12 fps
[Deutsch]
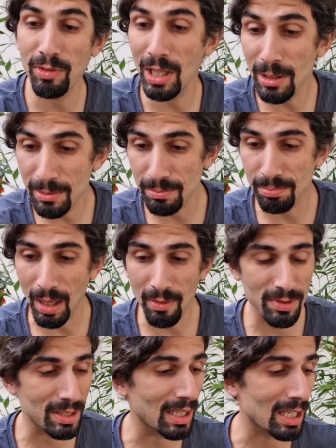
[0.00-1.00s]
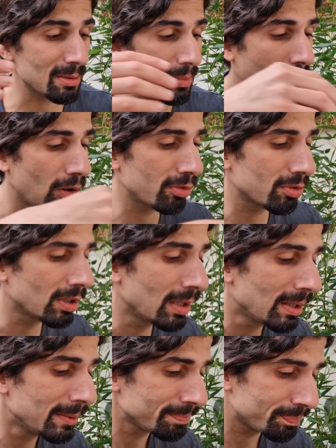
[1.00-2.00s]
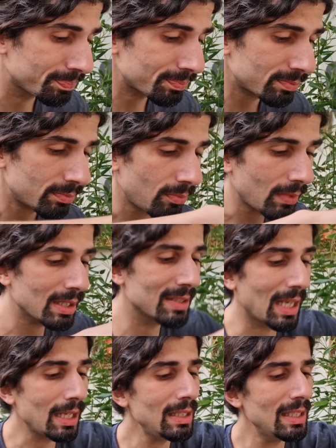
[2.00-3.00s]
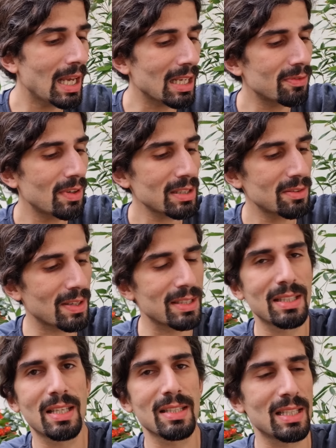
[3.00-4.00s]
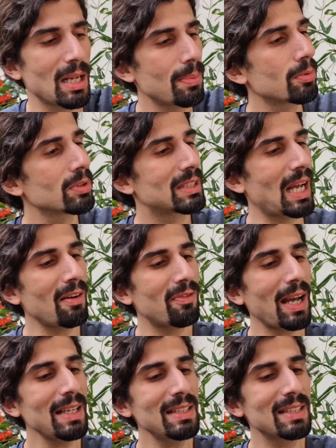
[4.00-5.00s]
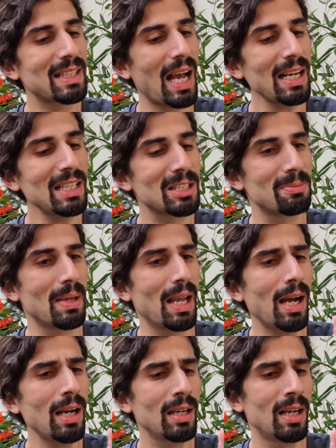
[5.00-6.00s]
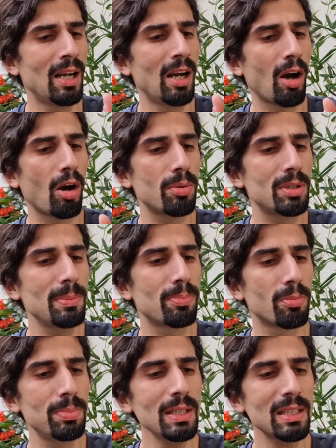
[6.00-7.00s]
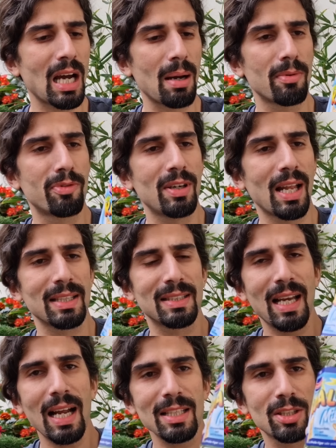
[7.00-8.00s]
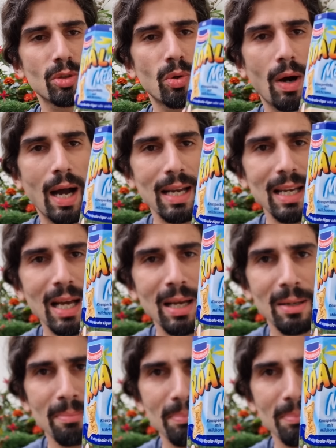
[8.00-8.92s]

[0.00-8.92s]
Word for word: Vielleicht machen wir sie gleich mal auf. Dann hier etwas, was ich gesehen habe. Und da weiß ich gar nicht mehr, ob ich die probiert habe. Vielleicht gar nicht. Koala